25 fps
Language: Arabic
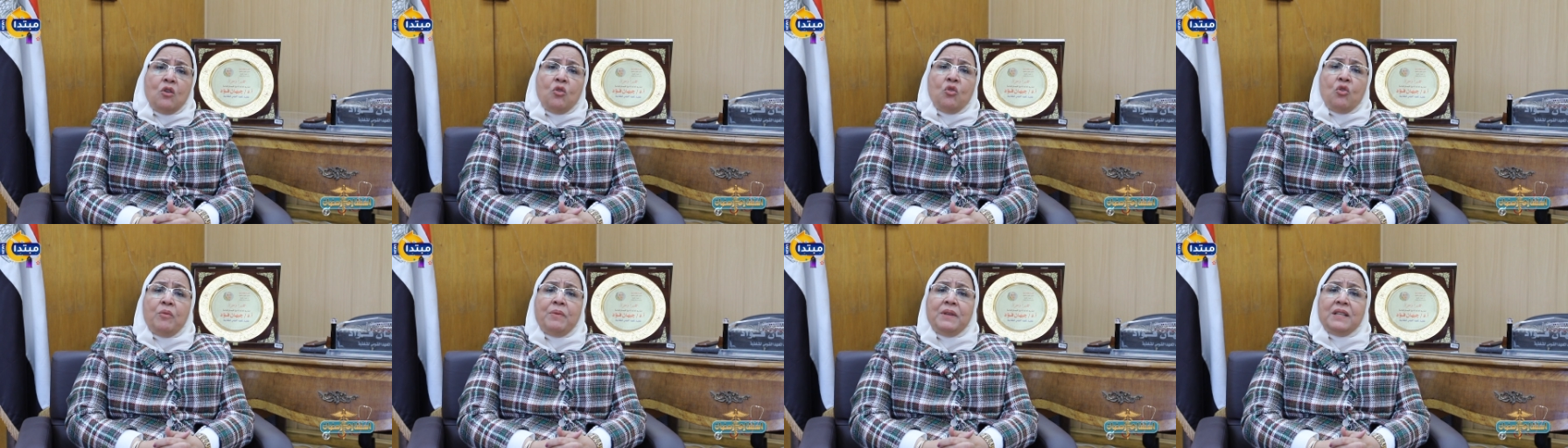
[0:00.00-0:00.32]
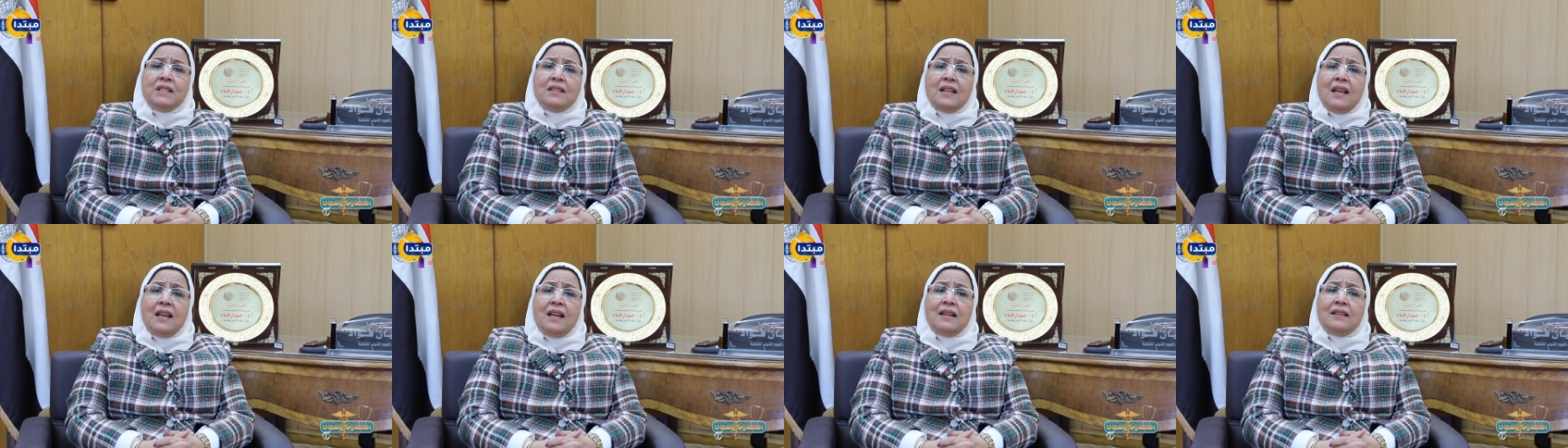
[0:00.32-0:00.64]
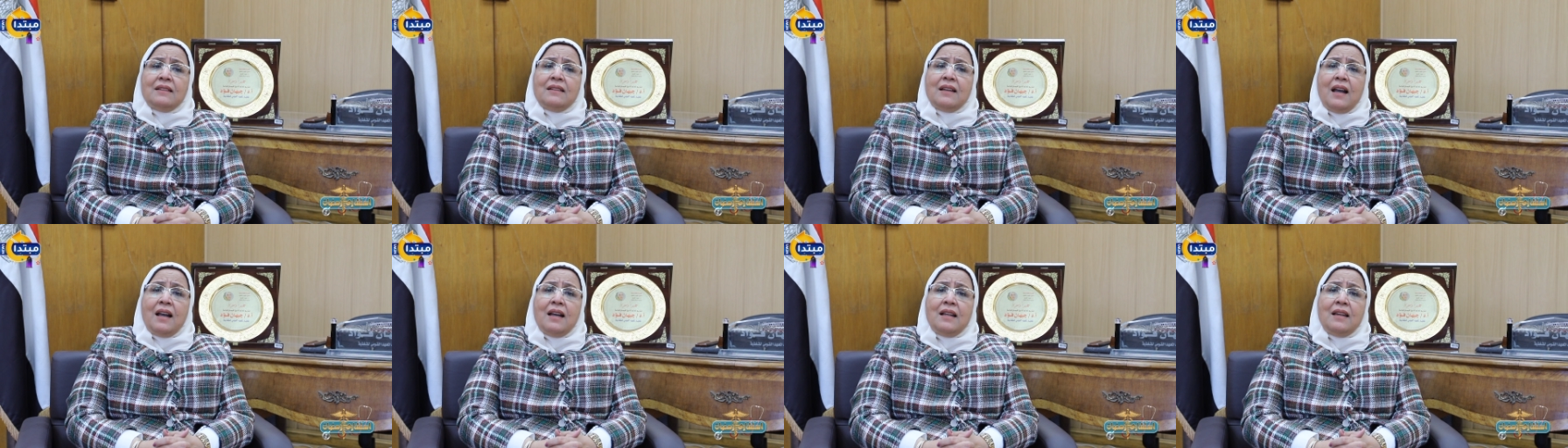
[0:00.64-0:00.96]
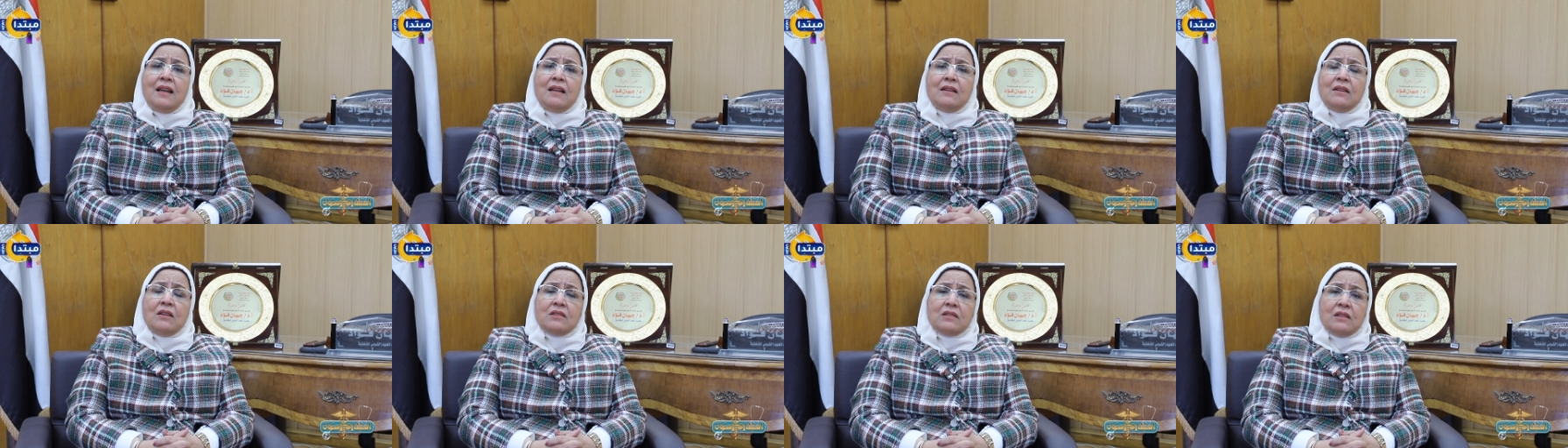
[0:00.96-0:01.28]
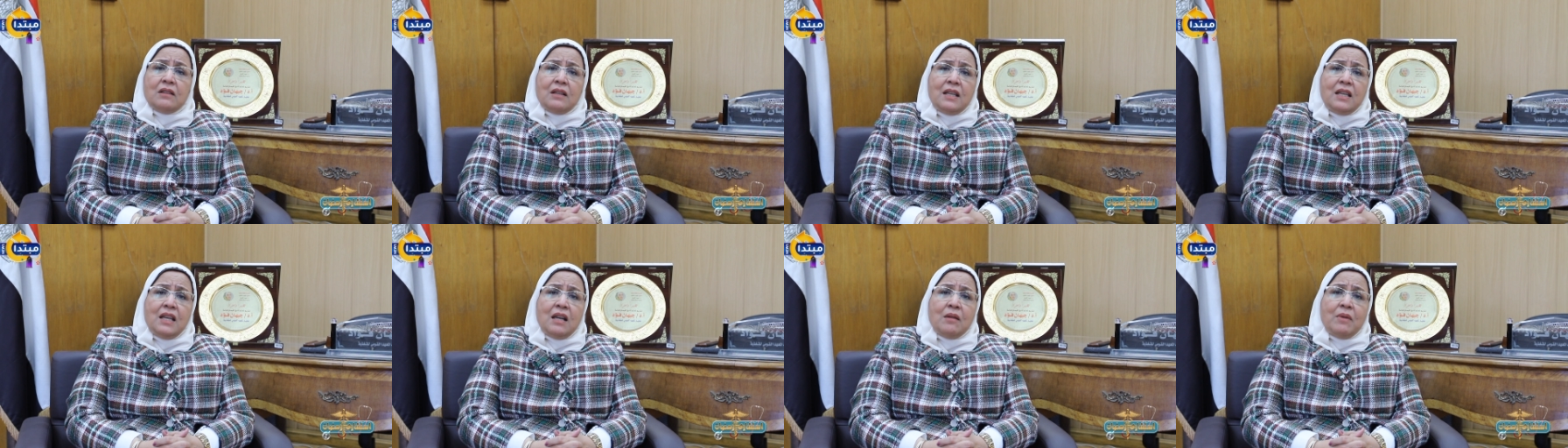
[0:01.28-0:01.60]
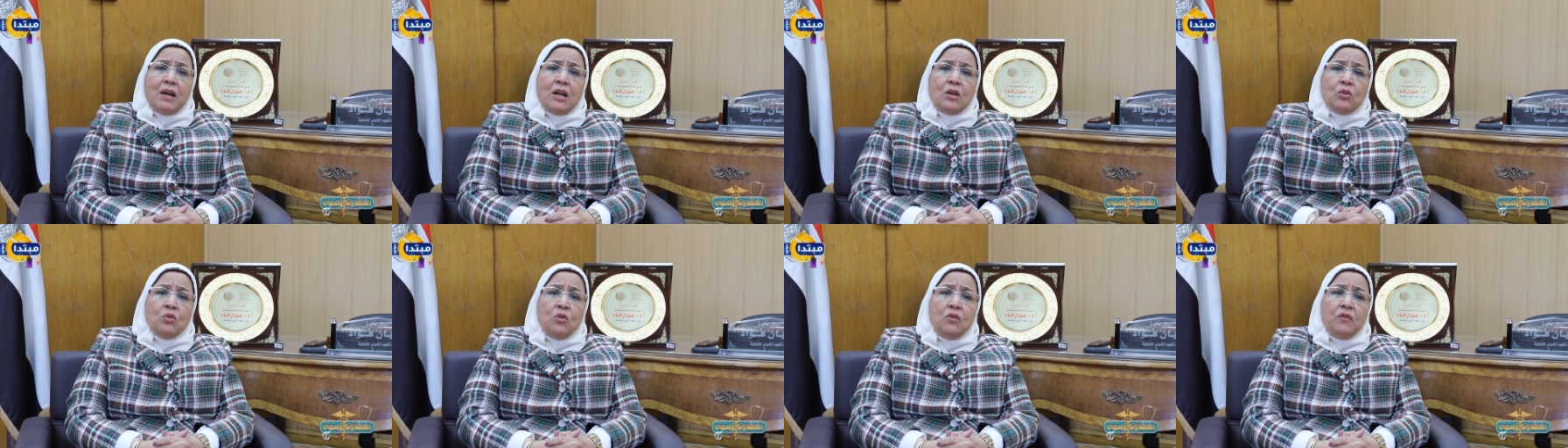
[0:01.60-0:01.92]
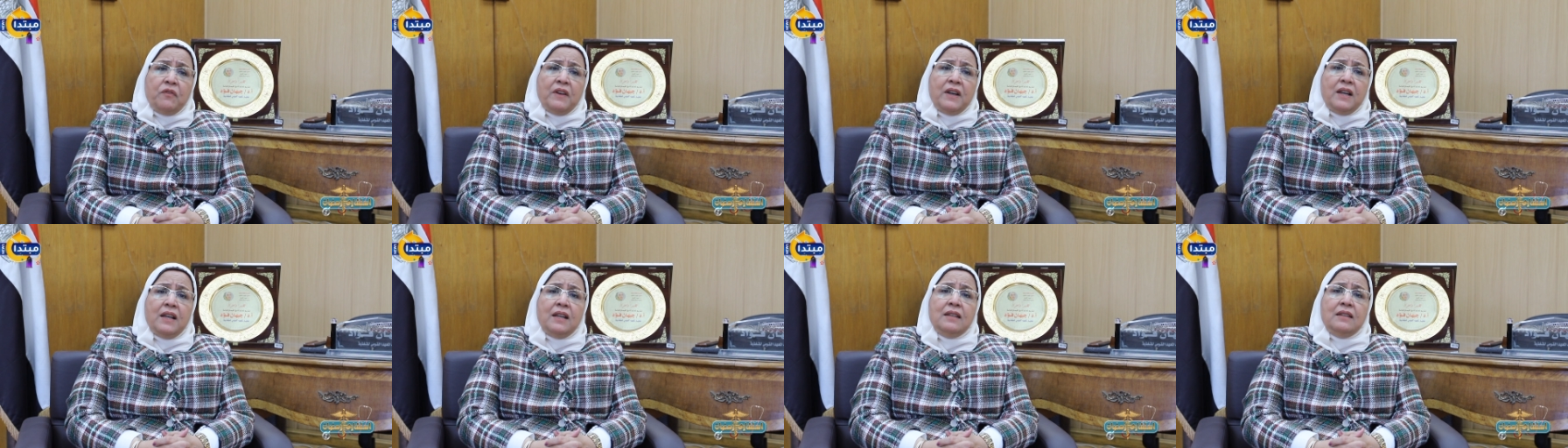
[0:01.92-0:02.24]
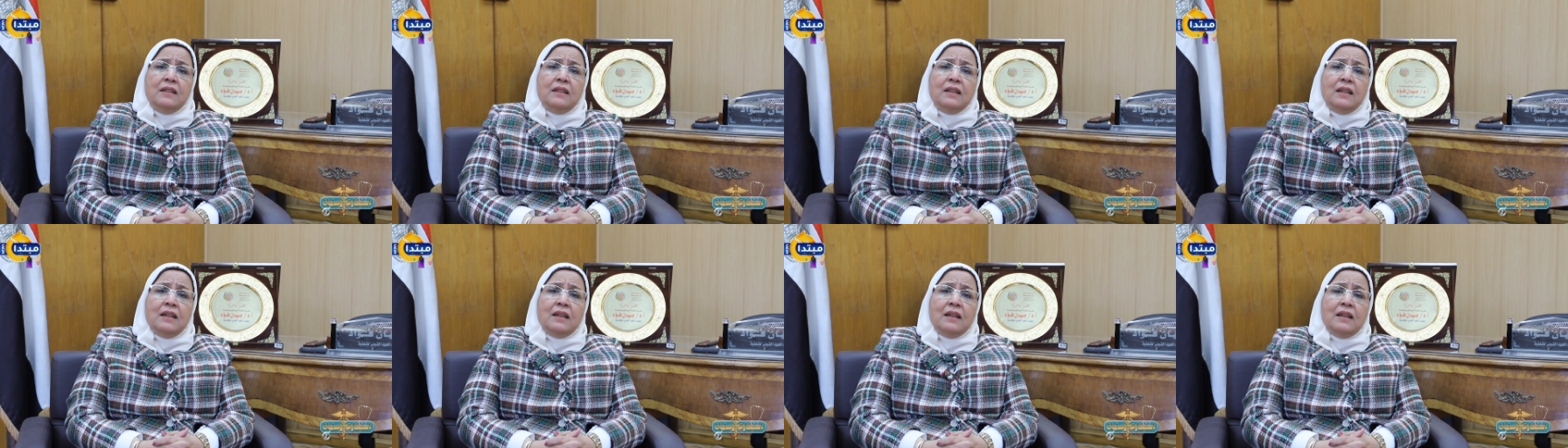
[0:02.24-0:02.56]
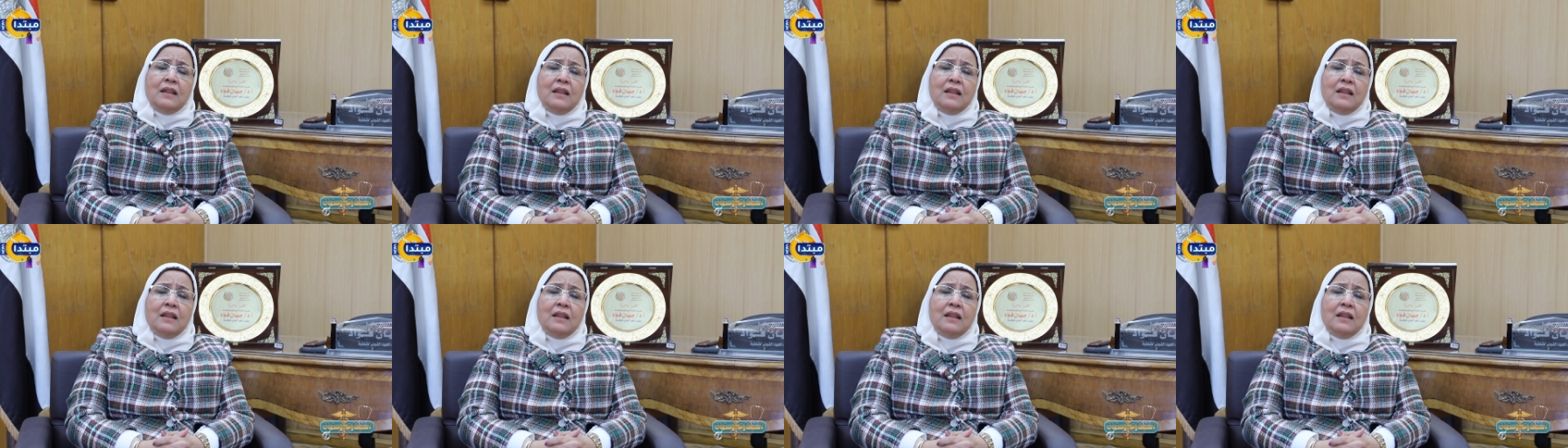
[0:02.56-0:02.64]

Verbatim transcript: وبيساعد على نظريه معروفه ان